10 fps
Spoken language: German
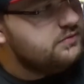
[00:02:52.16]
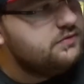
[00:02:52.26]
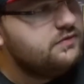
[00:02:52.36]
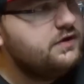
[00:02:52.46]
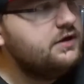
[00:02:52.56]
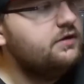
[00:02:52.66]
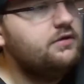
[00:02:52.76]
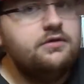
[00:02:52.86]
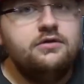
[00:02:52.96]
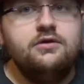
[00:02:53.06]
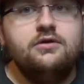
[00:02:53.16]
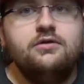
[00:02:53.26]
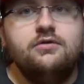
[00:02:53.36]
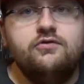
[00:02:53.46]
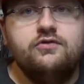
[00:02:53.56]
Zack.
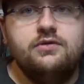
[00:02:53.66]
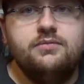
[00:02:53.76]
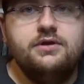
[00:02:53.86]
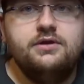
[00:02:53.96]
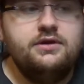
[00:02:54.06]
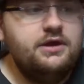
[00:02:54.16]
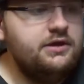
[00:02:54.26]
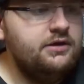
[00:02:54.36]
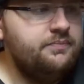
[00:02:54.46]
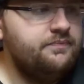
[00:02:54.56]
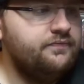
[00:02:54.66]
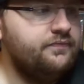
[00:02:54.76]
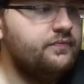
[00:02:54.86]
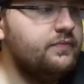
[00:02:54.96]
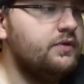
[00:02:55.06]
Stellen wir hier in die Ecke.
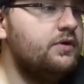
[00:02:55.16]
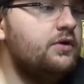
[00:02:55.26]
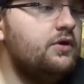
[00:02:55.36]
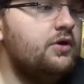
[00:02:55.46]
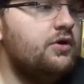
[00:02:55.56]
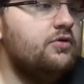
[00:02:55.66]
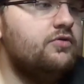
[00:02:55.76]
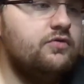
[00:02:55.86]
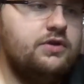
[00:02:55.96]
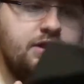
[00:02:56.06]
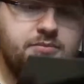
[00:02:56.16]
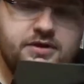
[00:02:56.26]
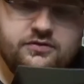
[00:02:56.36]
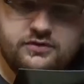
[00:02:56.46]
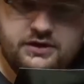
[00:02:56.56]
So, dann haben wir
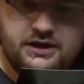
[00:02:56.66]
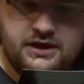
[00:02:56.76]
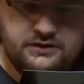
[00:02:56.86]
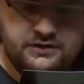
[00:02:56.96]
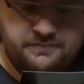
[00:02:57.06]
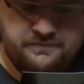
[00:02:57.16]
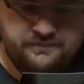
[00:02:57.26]
hier so eine Karte.